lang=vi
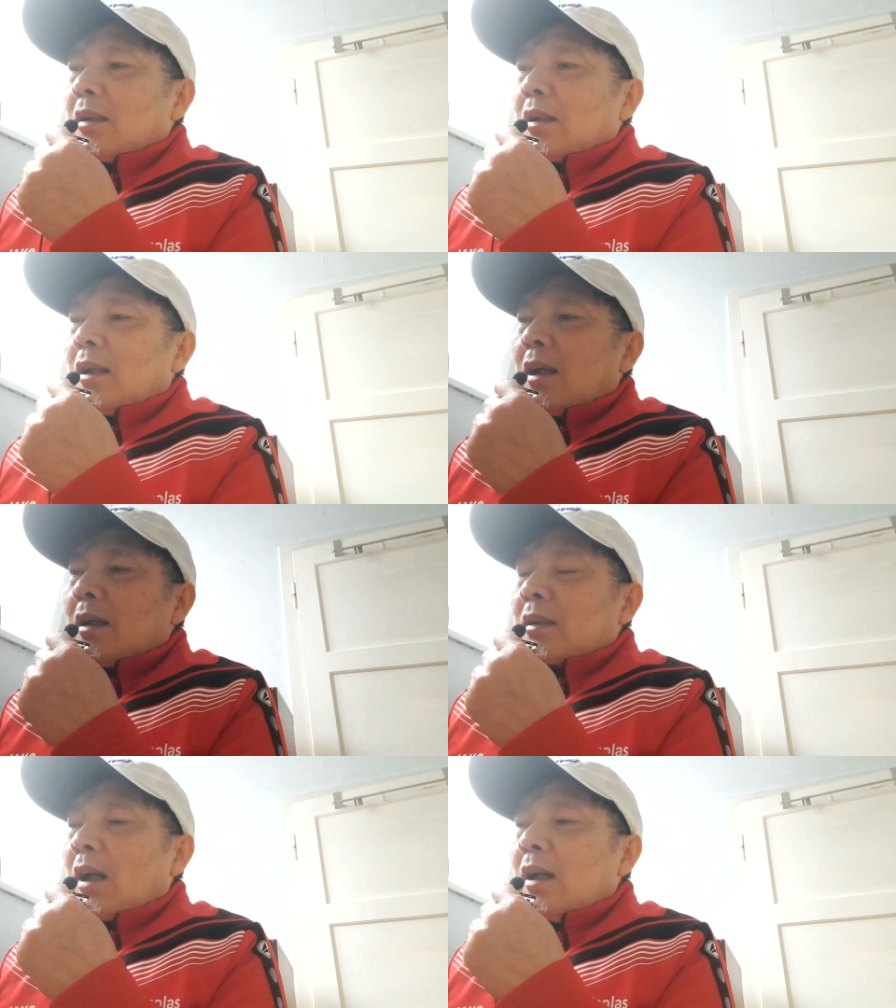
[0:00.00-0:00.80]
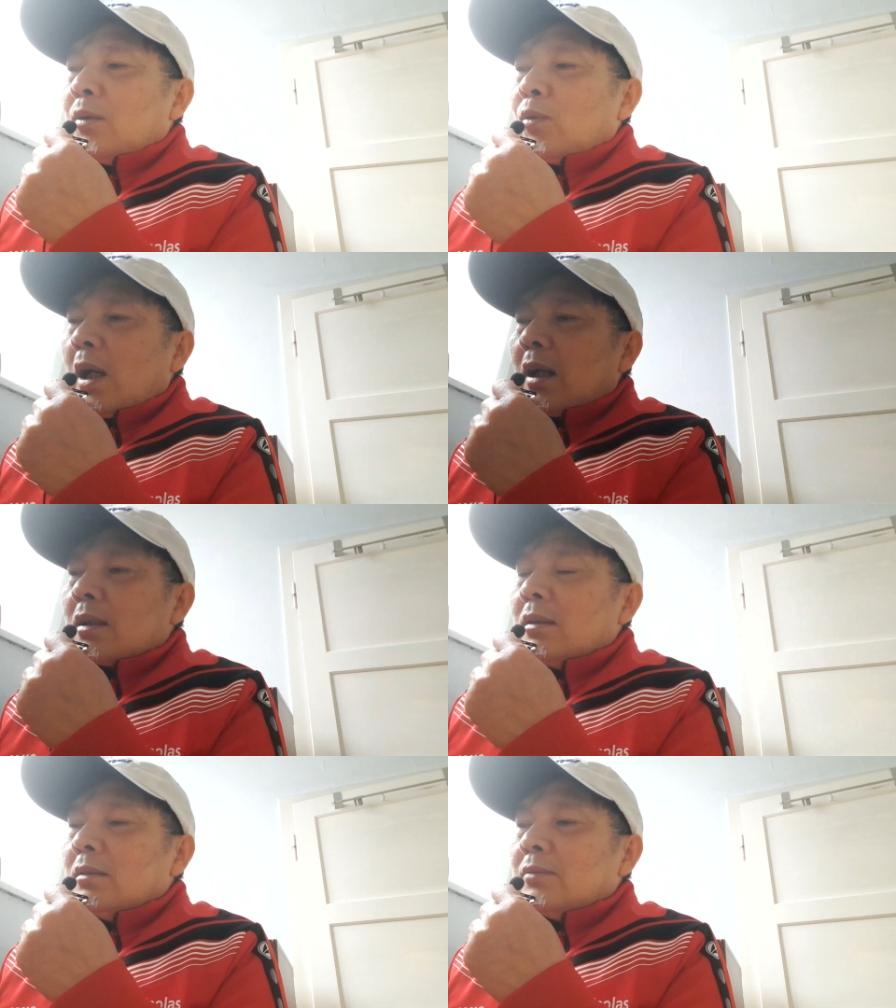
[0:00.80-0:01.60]
nghĩa là thể quá
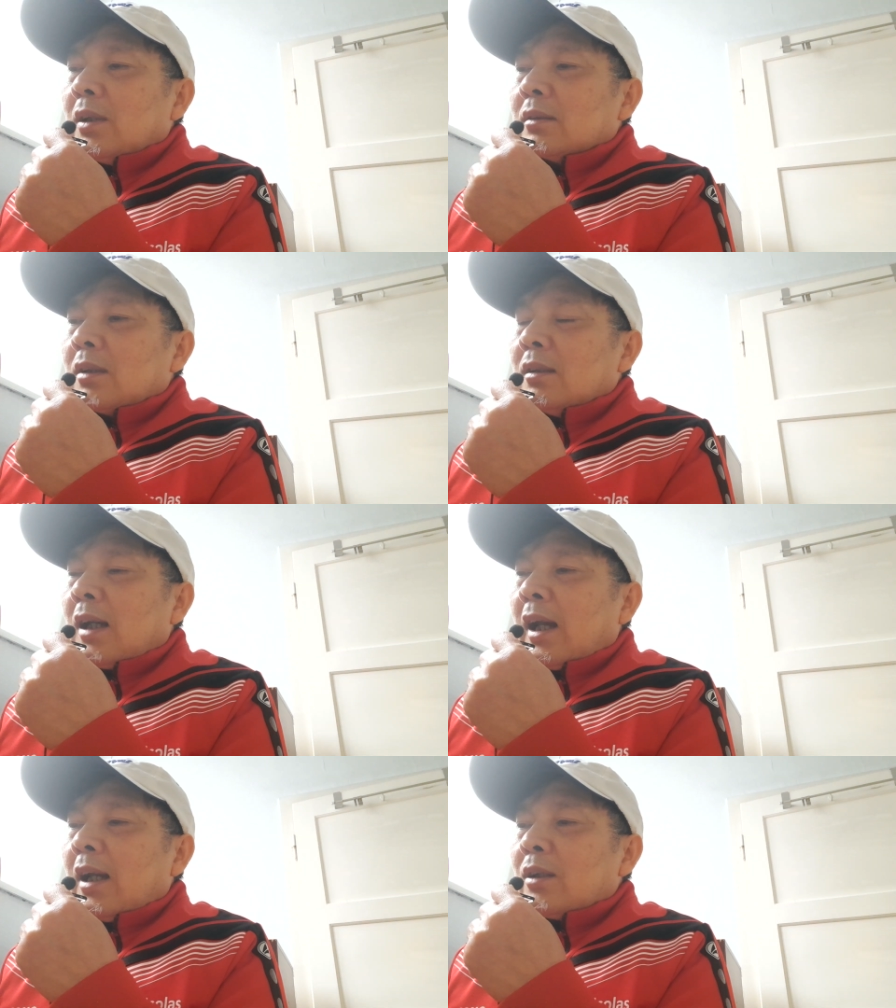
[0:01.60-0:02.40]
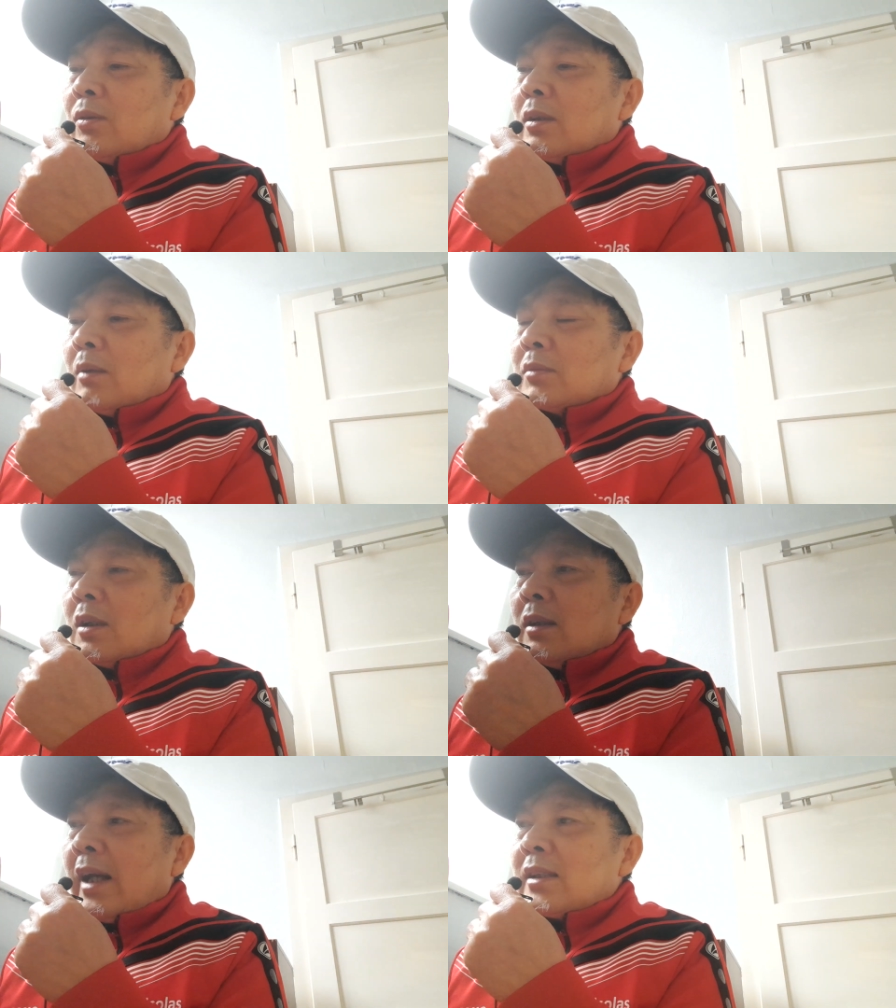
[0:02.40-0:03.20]
khứ phân từ hai của động
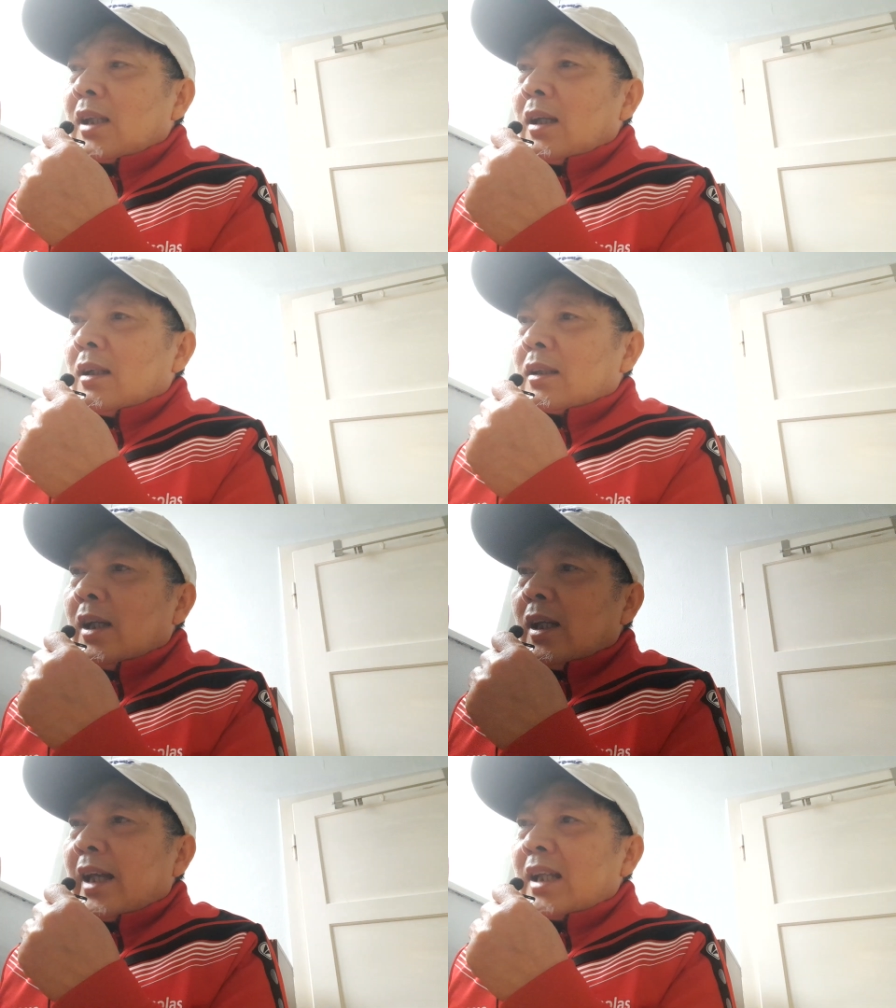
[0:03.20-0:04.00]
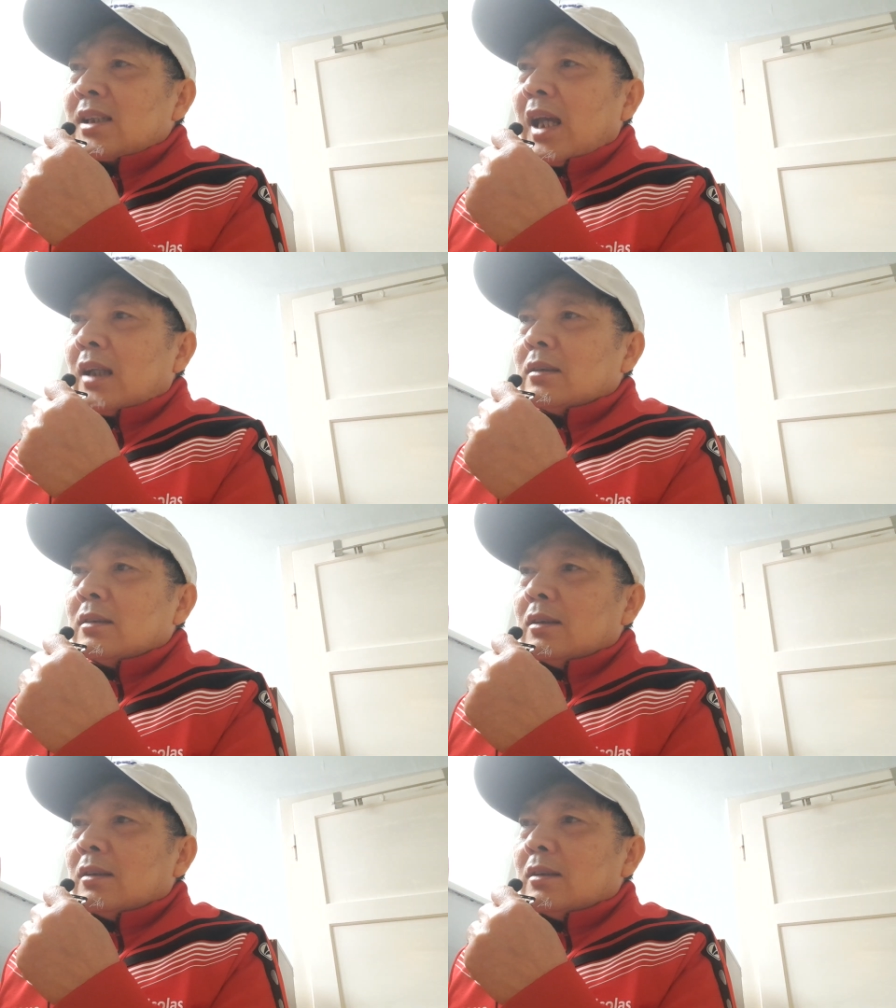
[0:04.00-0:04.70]
từ sen là kê chứ